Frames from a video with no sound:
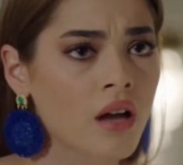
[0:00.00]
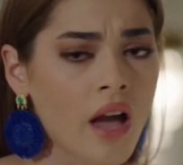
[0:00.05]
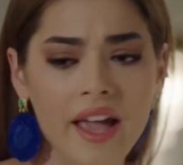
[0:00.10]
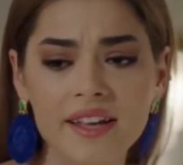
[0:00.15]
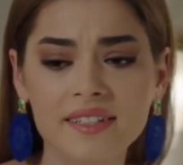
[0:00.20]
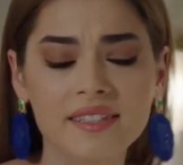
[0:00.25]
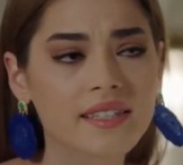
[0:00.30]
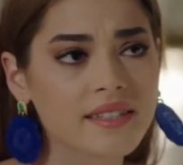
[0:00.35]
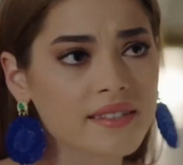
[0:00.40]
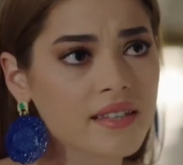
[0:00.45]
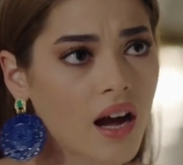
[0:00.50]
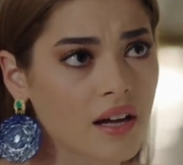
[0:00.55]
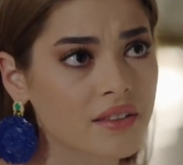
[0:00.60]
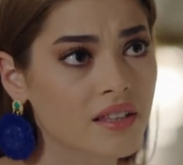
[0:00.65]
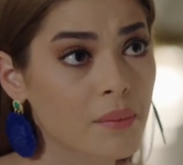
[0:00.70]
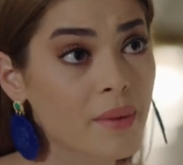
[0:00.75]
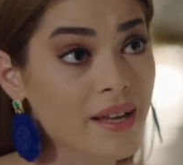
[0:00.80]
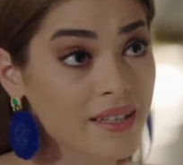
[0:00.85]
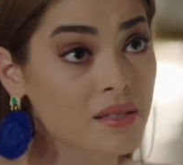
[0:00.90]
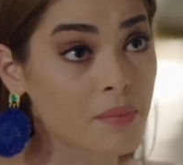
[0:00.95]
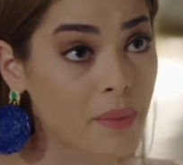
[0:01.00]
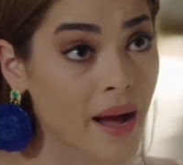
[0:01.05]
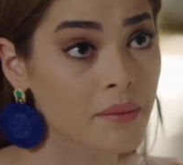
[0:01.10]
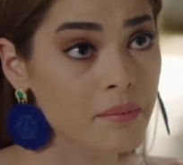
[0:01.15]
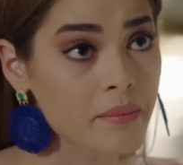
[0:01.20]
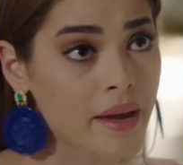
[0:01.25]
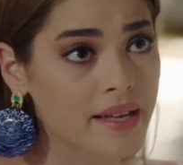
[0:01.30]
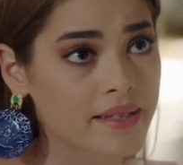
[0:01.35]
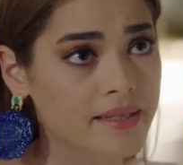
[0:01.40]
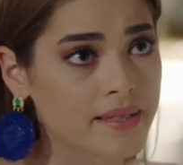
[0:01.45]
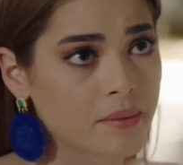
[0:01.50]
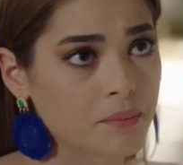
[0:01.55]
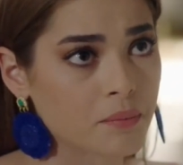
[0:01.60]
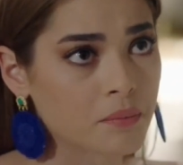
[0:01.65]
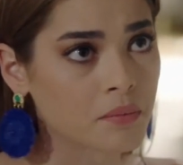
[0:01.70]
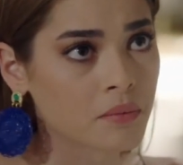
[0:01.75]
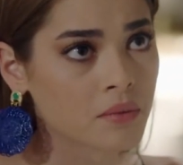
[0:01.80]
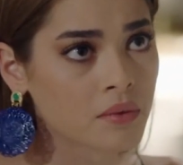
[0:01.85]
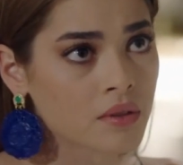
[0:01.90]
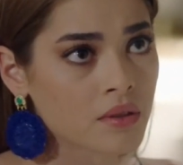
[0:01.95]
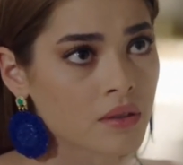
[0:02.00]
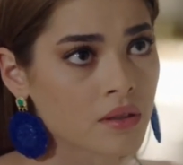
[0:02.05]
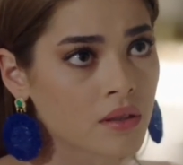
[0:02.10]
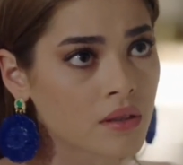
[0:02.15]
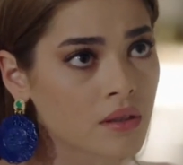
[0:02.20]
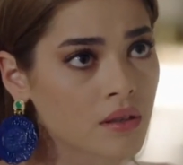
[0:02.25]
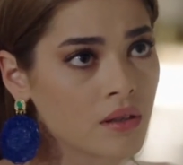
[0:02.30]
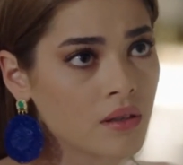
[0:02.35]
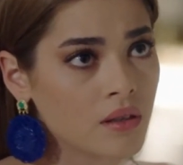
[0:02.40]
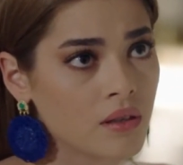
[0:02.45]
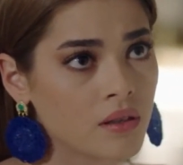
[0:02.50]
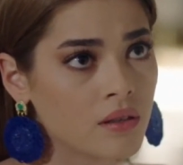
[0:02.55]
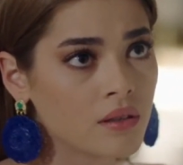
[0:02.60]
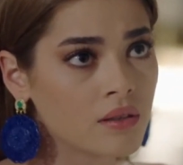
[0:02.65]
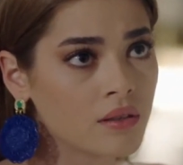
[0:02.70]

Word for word: Ezdiyse annem ezdi, ben mi ezdim? Bıraksana ya.